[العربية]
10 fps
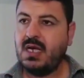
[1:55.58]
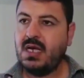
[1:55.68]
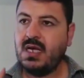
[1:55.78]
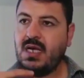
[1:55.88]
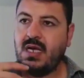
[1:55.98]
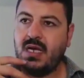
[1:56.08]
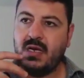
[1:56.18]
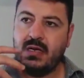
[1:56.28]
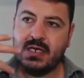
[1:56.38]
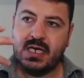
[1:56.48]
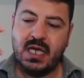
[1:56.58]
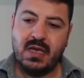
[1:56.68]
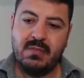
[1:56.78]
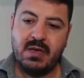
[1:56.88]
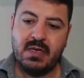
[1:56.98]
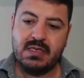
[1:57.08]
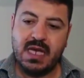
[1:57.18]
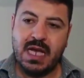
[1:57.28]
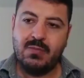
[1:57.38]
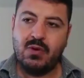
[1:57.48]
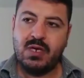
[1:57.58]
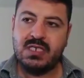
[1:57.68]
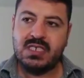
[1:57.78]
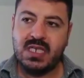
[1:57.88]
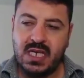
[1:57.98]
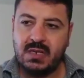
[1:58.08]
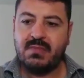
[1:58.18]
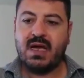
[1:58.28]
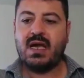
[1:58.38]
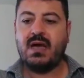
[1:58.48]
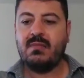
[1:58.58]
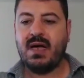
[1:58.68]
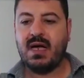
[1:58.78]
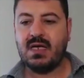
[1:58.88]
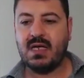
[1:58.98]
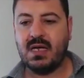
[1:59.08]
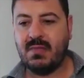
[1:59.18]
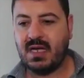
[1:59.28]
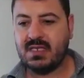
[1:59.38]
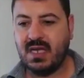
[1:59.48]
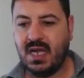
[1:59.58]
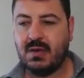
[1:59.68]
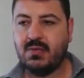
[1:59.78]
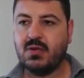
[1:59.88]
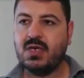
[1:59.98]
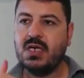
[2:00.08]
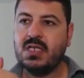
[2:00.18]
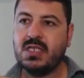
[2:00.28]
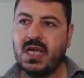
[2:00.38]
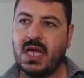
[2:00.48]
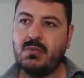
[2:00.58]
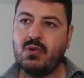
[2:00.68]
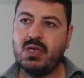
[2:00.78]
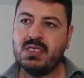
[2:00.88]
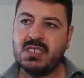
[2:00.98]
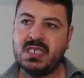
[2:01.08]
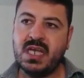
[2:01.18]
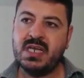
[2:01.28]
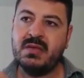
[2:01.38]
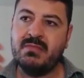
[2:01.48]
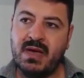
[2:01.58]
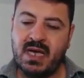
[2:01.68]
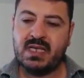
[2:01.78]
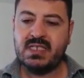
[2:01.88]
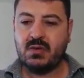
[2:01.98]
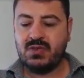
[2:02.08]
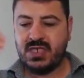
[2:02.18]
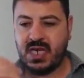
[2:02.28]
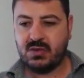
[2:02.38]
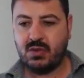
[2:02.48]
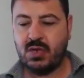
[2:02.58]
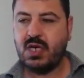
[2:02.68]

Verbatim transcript: آه، تعامل الانساني مع مع مع اصحابه تعامل الانساني مع زوجاته